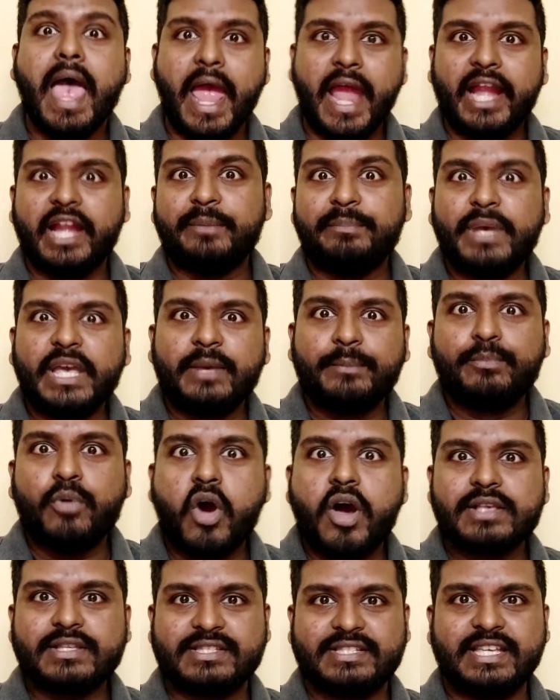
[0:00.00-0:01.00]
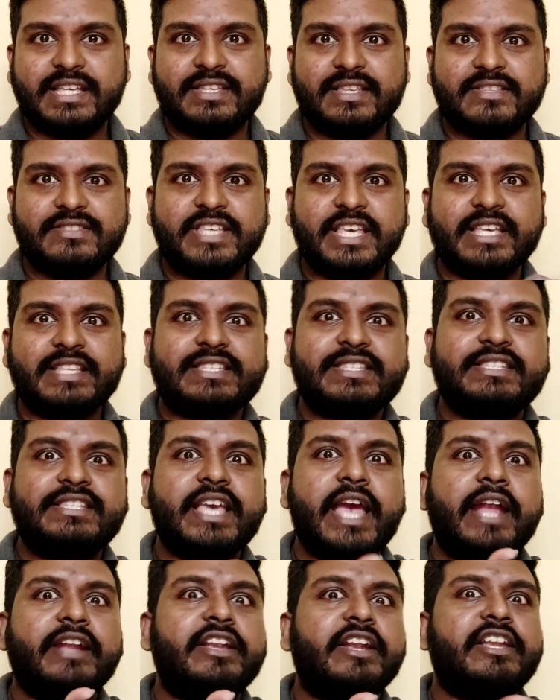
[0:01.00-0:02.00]
అండ్ బిగ్ బాస్ సీజన్ సిక్స్
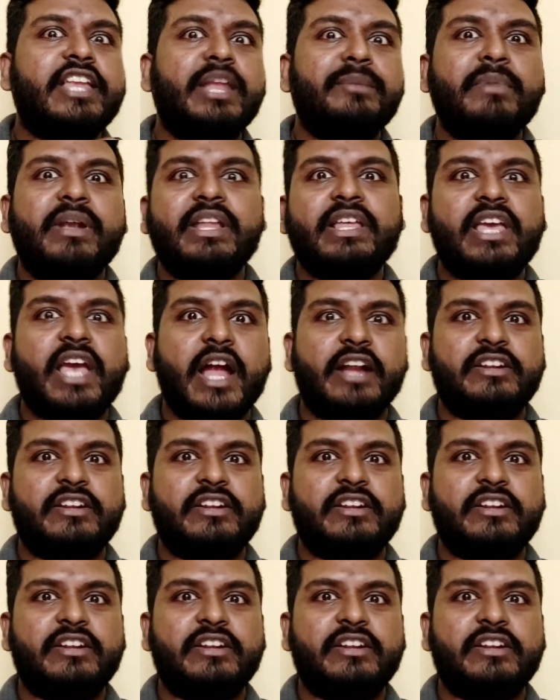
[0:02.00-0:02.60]
ఎంటర్టైన్మెంట్కి